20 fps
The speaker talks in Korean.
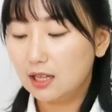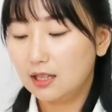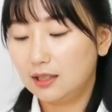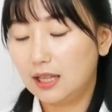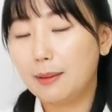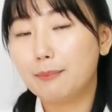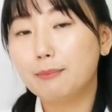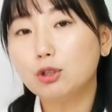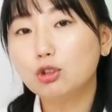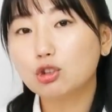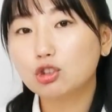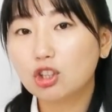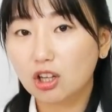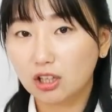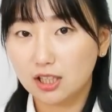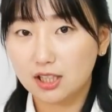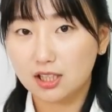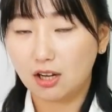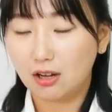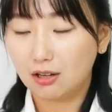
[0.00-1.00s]
냄비 뚜껑
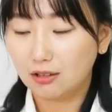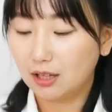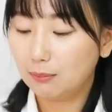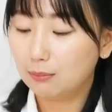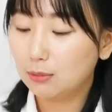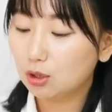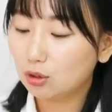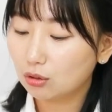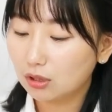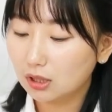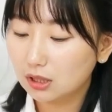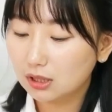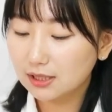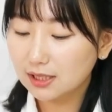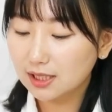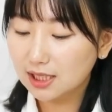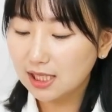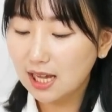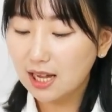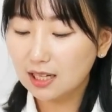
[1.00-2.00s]
있죠? 냄비 뚜껑을
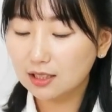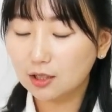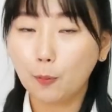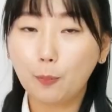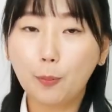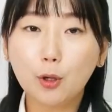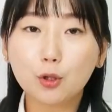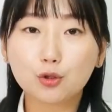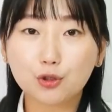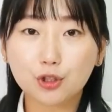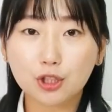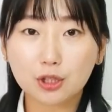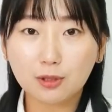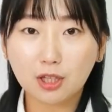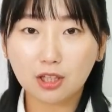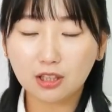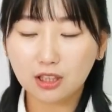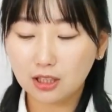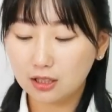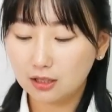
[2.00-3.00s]
착
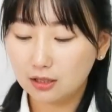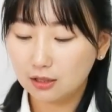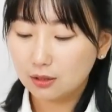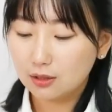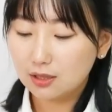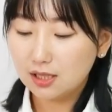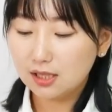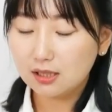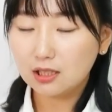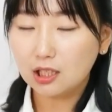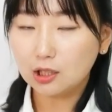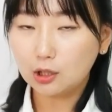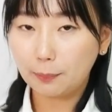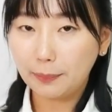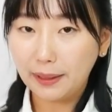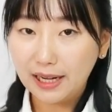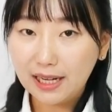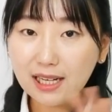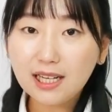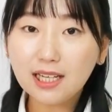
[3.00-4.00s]
덮어주시면은 치즈가 더
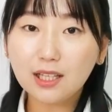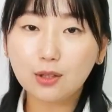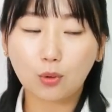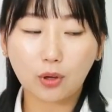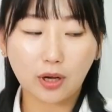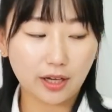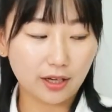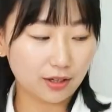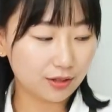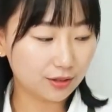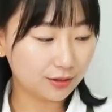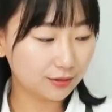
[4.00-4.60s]
빨리 녹아요.